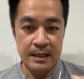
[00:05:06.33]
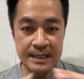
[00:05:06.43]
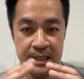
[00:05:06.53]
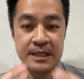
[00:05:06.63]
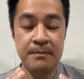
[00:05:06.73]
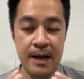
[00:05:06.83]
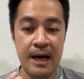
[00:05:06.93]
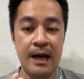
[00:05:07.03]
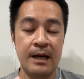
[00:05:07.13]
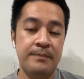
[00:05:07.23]
รัฐส
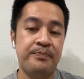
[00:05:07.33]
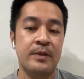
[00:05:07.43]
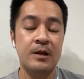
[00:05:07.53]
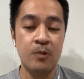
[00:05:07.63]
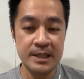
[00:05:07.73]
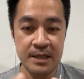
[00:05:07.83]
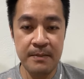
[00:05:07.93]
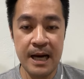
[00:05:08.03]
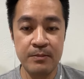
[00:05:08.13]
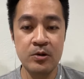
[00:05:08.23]
ภาหรือว่าส
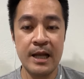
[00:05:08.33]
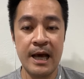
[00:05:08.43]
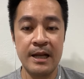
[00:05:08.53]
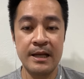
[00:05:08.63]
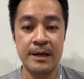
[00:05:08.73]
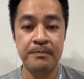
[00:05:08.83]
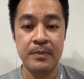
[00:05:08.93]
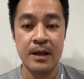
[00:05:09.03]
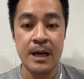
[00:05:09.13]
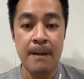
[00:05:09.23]
ภาผู้แทนเนี่ย
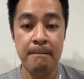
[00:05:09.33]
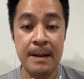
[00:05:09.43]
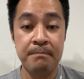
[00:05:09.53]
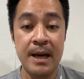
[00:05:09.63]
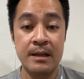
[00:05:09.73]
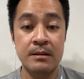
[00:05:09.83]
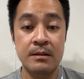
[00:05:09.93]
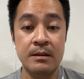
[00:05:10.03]
มันเป็น